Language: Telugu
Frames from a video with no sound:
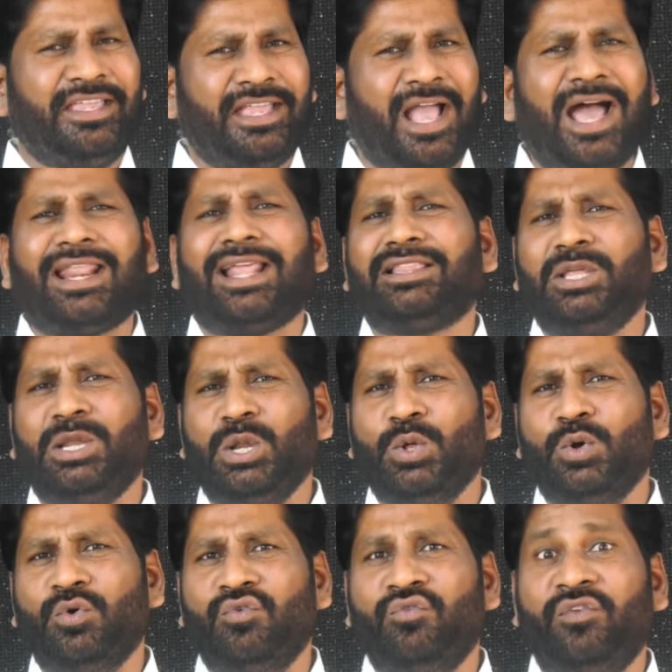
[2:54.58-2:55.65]
ఈ
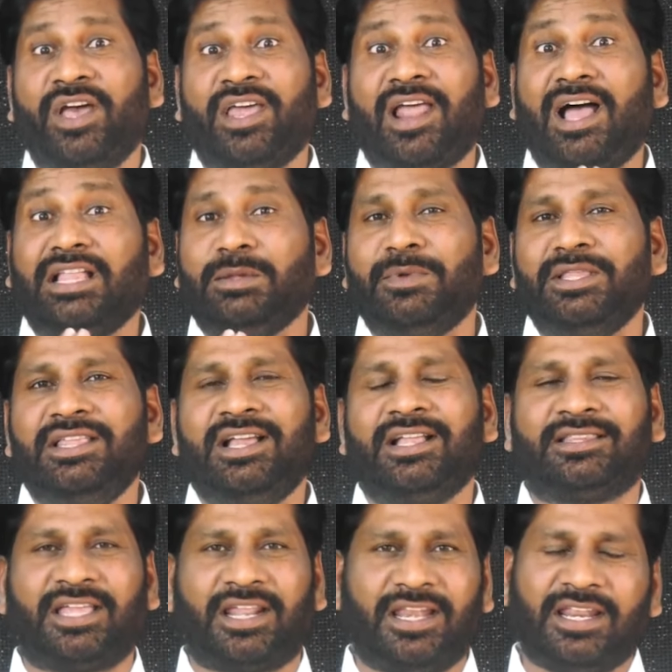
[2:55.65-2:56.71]
ఆరాధనలో వేలాది
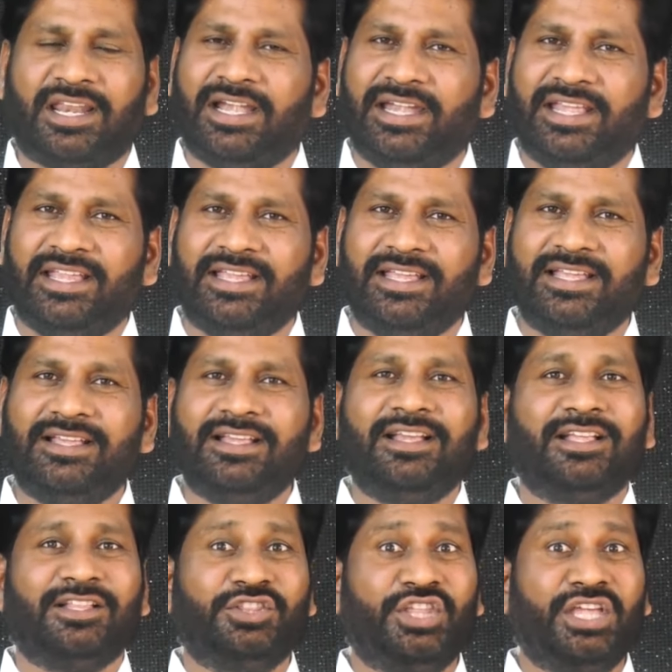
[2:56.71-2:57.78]
మందిగా తరలిరండి
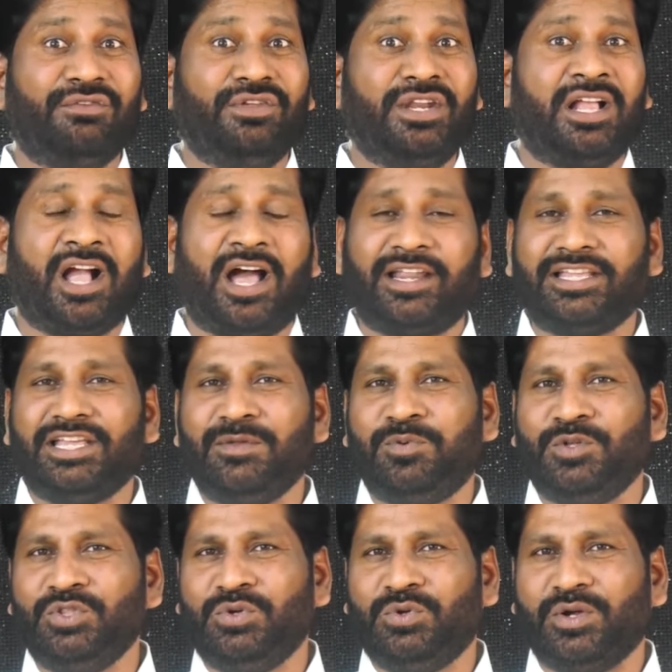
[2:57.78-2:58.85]
దేవుని కార్యాలు
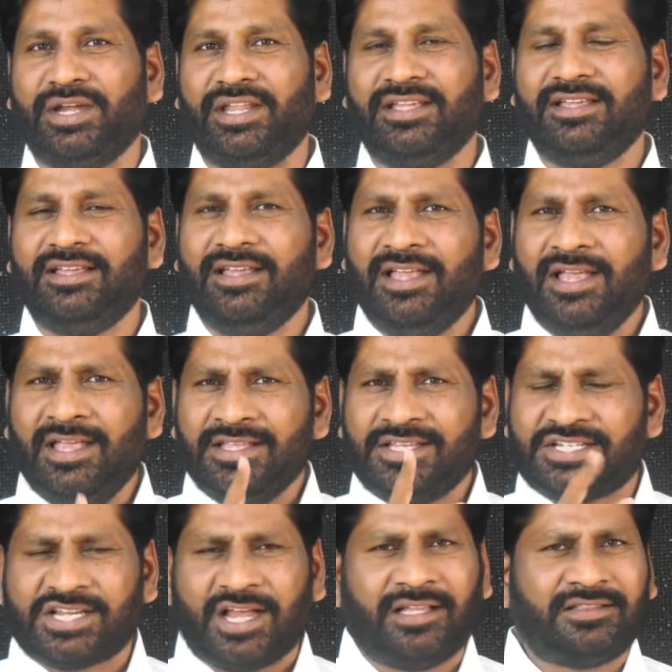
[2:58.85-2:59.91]
పొందుకోండి
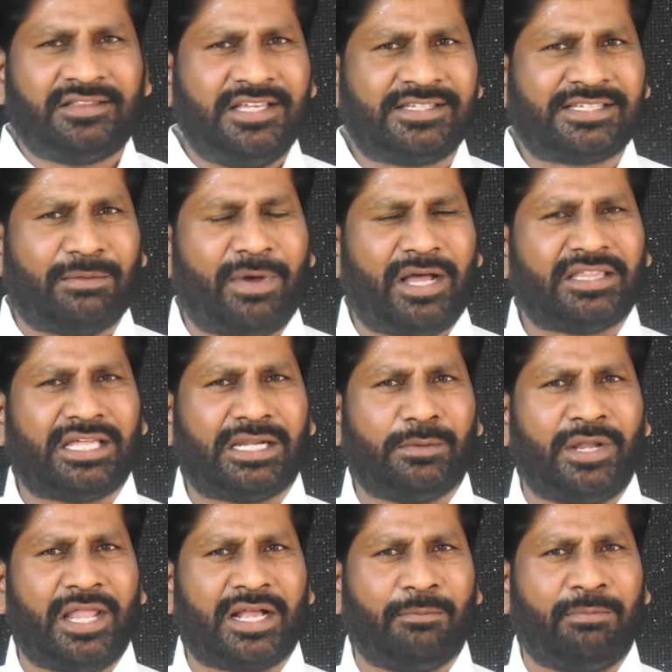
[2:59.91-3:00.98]
శాంతి
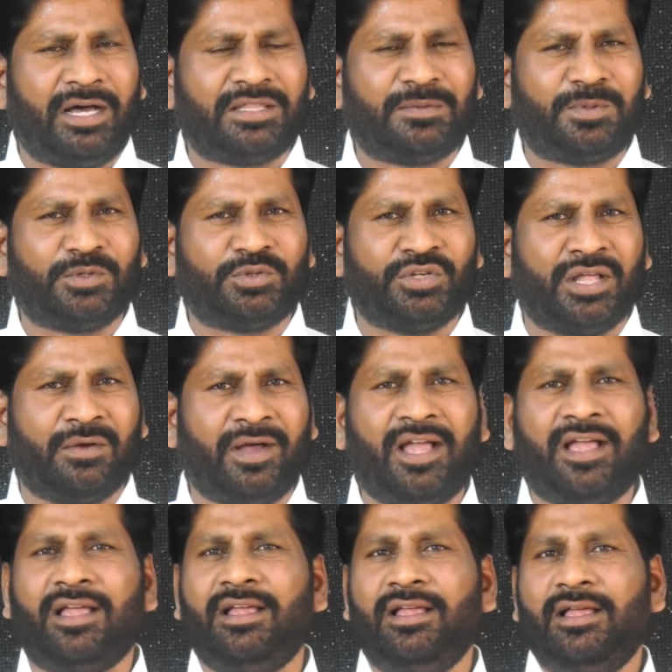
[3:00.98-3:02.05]
సమాధానం లేక బాధపడుతున్నావా
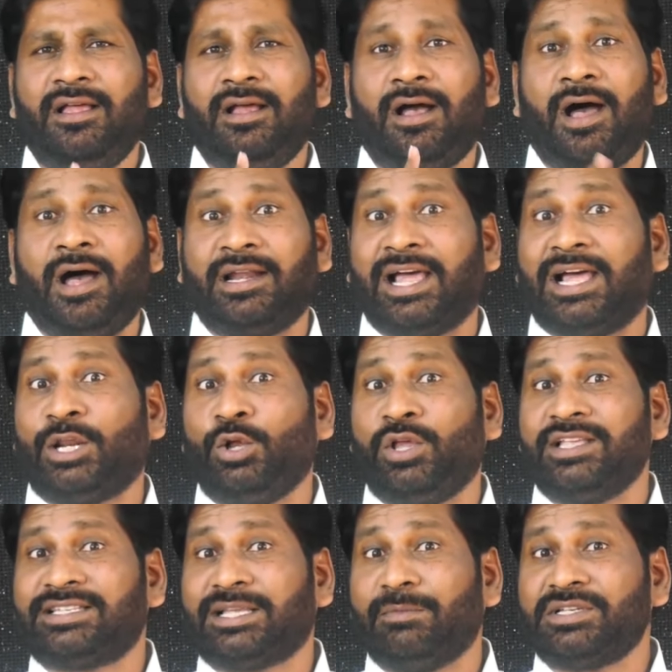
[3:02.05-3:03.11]

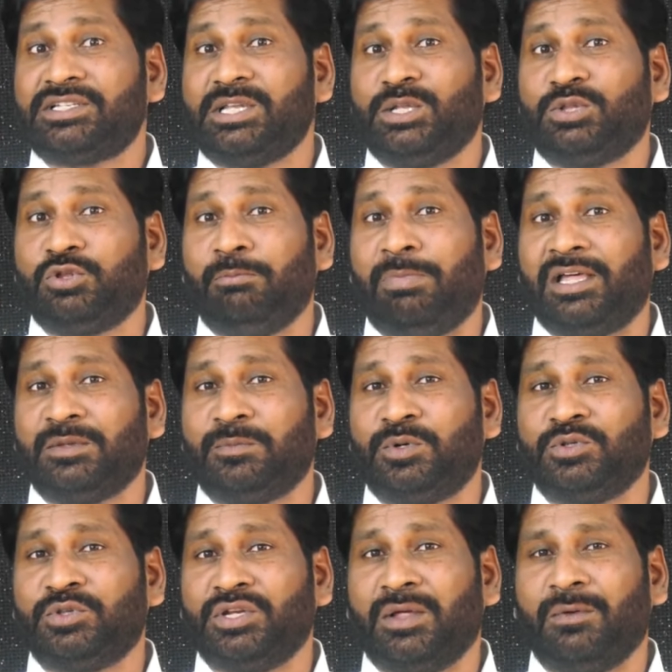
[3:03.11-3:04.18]
అనారోగ్య సమస్యలతో
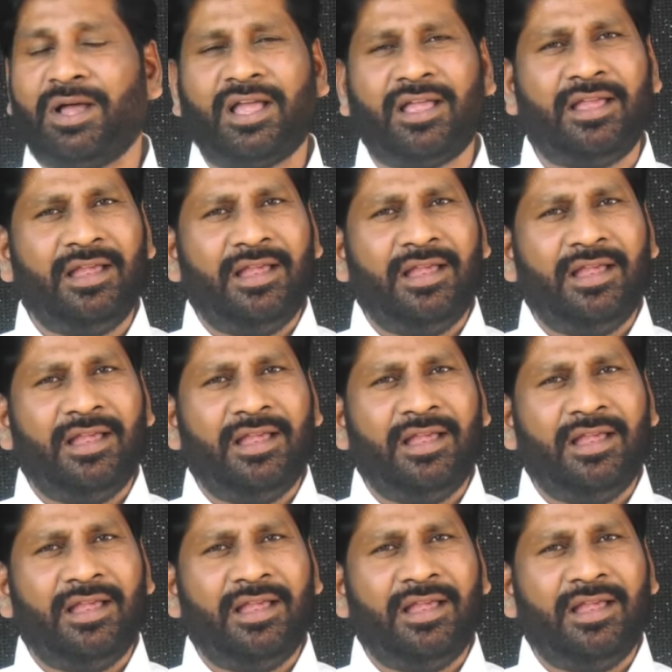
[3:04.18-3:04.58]
బాధపడుతున్నావా